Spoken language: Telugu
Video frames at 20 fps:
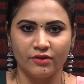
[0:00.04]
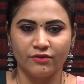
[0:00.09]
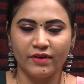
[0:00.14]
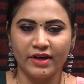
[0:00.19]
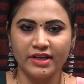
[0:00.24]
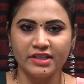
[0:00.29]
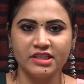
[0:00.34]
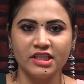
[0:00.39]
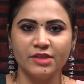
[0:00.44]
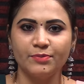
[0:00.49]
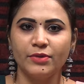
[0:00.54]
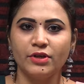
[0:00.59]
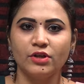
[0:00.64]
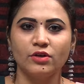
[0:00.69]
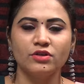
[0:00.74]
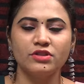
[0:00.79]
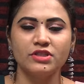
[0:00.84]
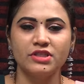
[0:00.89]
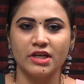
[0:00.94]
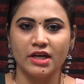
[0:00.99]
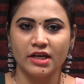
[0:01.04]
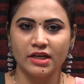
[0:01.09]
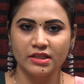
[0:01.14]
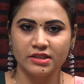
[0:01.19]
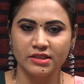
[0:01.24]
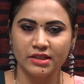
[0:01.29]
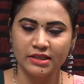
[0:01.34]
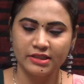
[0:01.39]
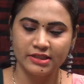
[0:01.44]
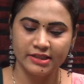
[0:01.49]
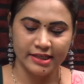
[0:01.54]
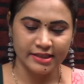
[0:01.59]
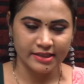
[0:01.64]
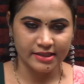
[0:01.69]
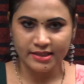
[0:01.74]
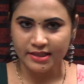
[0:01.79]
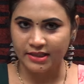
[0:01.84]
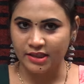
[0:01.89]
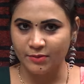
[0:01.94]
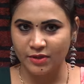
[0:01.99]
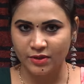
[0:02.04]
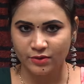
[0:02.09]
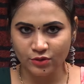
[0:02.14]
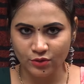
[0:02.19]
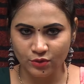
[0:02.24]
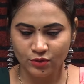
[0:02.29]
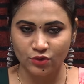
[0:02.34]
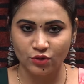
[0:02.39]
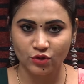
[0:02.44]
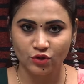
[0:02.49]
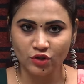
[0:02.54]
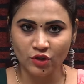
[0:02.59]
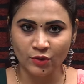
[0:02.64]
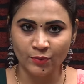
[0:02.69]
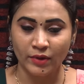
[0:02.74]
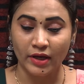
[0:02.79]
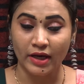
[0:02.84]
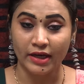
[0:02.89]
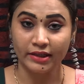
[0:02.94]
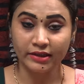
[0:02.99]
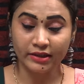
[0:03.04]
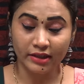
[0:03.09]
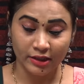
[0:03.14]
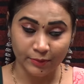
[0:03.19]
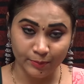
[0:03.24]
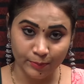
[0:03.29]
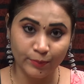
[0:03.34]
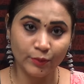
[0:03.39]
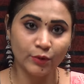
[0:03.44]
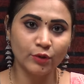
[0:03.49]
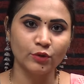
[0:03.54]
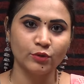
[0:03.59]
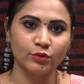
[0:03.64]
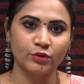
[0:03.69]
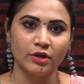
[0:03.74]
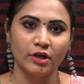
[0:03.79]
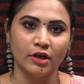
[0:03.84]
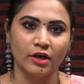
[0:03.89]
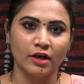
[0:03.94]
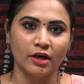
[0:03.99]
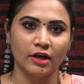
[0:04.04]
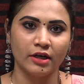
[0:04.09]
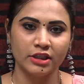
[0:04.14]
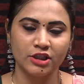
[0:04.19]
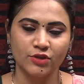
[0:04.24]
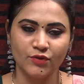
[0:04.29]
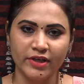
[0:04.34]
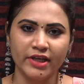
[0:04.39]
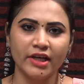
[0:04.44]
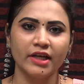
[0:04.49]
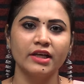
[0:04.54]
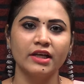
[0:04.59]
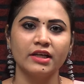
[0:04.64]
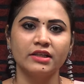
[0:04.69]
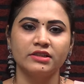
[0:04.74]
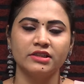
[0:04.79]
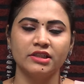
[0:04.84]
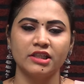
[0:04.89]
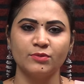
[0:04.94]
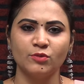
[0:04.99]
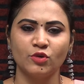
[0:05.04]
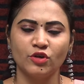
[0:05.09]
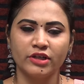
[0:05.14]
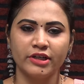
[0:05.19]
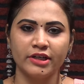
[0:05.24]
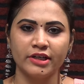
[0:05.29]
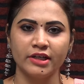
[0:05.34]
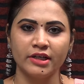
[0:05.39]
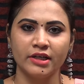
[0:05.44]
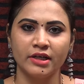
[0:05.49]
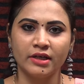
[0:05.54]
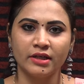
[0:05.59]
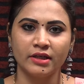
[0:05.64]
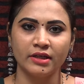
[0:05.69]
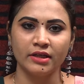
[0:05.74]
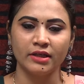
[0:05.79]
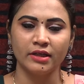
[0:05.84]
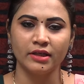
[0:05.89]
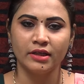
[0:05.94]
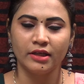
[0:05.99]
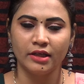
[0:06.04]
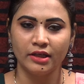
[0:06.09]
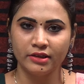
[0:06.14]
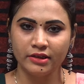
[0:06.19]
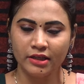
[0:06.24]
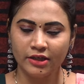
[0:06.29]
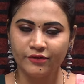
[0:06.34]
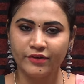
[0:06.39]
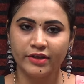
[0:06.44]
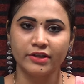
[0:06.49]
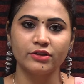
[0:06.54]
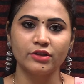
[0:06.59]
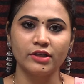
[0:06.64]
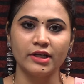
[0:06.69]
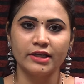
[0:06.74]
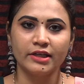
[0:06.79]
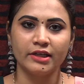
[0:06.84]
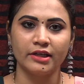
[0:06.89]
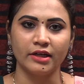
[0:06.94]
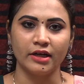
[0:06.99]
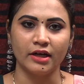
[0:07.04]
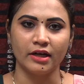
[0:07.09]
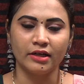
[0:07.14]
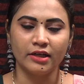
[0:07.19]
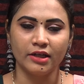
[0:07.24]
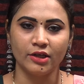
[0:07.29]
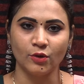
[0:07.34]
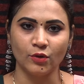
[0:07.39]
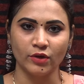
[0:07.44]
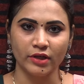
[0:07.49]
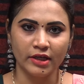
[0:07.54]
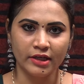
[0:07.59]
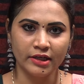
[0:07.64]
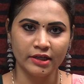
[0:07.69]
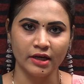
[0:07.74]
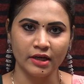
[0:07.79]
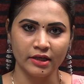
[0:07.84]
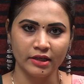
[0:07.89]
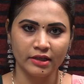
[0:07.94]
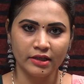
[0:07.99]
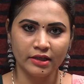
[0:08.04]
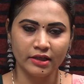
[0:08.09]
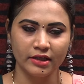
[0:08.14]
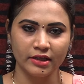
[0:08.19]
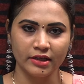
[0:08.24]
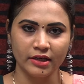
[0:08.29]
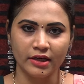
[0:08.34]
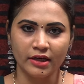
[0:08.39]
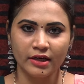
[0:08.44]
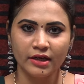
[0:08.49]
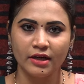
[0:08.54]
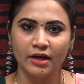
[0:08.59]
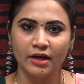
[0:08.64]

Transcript: వైసీపీలో చాలా చాలా చేంజెస్ అయితే మనం చూస్తున్నాం అయితే ఇప్పుడు స్వయంగా జగన్మోహన్ రెడ్డి గారే ఇద్దరు వ్యక్తులకి అంటే కొడాలి నానికి ఇంకా